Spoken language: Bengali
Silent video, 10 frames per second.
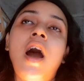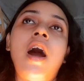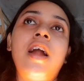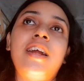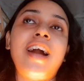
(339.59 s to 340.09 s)

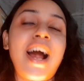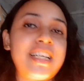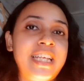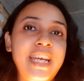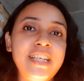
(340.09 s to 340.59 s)
আর
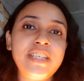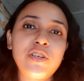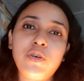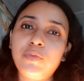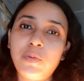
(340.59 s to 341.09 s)
কাঠের
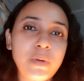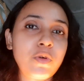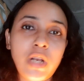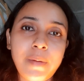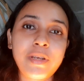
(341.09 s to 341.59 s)
যেরকম তোমরা
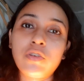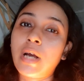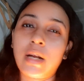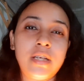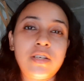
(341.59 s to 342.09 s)
বললাম একটু
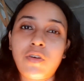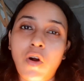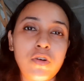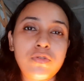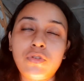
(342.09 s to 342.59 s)
কাঠের
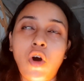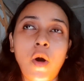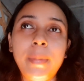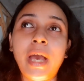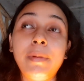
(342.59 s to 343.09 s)
খরচ তো
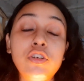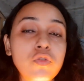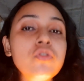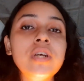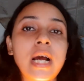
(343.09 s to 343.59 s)
হবে আমি
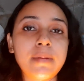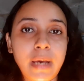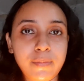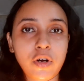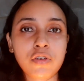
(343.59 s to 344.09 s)
টুন কাঠ
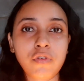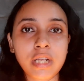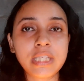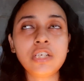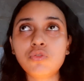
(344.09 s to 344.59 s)
ব্যবহার
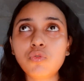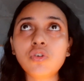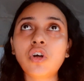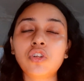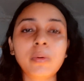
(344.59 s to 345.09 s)
করেছি টুন
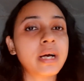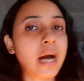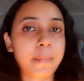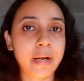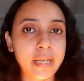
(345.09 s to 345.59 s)
অথবা
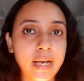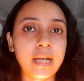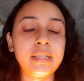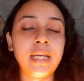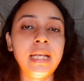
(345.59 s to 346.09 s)
গামারি
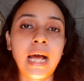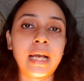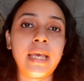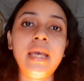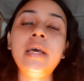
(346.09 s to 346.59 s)
কাঠটাই লাগে